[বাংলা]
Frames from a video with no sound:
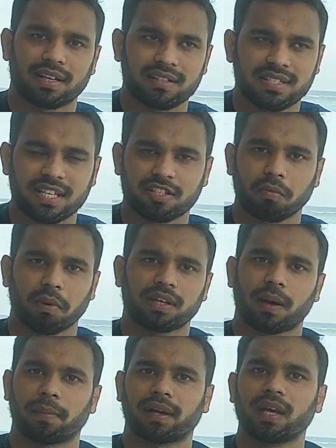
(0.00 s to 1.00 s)
একটা জিজ্ঞেস করবে
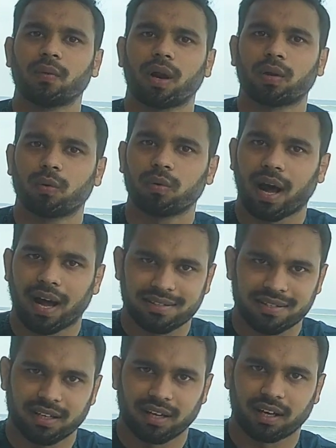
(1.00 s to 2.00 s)
যে আপনার কিউআর কোড
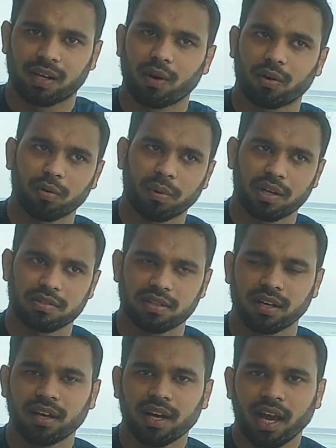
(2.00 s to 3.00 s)
আছে কি না কিউআর কোড মানে হচ্ছে